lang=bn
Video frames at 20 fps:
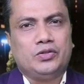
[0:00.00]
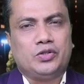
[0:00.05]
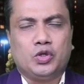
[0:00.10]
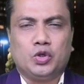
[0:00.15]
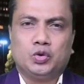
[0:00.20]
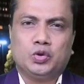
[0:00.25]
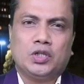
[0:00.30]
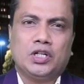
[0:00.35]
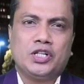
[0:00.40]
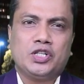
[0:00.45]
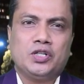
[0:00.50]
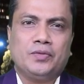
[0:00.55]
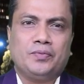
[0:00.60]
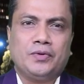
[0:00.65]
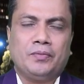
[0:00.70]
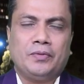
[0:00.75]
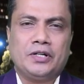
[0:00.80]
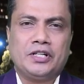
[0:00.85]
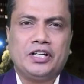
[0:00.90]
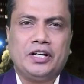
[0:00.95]
যুক্তরাষ্ট্র
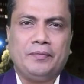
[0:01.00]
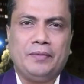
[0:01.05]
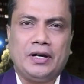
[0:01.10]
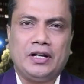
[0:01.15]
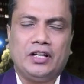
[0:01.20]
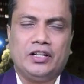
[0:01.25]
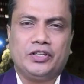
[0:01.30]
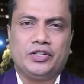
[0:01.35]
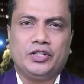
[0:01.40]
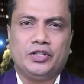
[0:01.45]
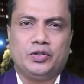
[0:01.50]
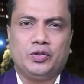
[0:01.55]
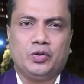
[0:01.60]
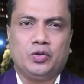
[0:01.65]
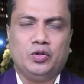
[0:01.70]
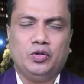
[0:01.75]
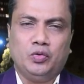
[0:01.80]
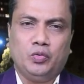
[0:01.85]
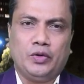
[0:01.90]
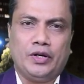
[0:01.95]
প্রবাসী বাংলাদেশি
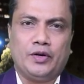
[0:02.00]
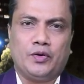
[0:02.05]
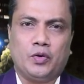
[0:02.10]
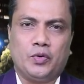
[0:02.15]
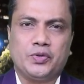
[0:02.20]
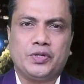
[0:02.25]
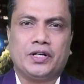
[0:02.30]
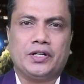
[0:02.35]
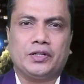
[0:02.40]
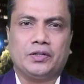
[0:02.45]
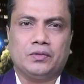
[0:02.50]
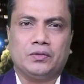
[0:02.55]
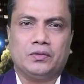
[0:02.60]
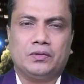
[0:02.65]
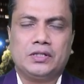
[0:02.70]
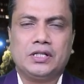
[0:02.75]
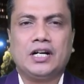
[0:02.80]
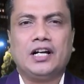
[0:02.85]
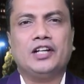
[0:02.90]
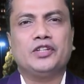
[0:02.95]
তরুণ ওয়েন রোজারিও
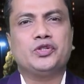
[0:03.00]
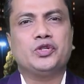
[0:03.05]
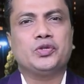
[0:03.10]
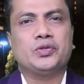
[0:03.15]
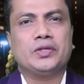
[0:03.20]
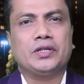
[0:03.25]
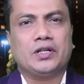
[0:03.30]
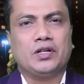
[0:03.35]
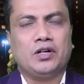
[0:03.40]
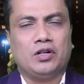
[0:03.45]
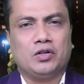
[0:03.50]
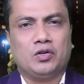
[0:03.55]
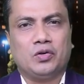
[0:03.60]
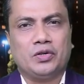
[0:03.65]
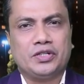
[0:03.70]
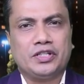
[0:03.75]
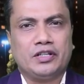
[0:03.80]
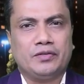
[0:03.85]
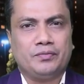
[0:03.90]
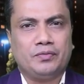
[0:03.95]
সাহায্য চেয়ে কল
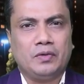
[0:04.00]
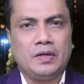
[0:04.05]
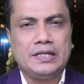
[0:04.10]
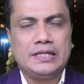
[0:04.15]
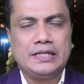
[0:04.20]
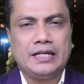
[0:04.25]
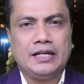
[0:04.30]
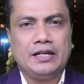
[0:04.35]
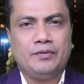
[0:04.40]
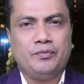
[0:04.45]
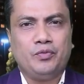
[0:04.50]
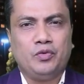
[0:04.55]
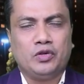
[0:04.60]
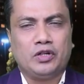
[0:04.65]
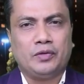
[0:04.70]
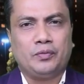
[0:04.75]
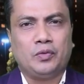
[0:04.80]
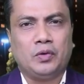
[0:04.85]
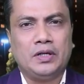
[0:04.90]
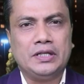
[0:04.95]
করেছিলেন পুলিশকে ফোনে
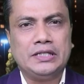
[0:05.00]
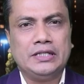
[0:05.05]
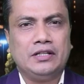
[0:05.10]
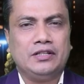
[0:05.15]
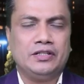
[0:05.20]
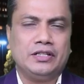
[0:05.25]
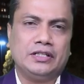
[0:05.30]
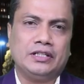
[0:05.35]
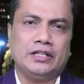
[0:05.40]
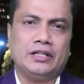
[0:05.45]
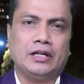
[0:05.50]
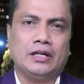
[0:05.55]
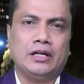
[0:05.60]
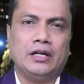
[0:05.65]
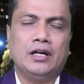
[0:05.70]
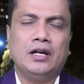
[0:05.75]
বলেছিলেন যে তিনি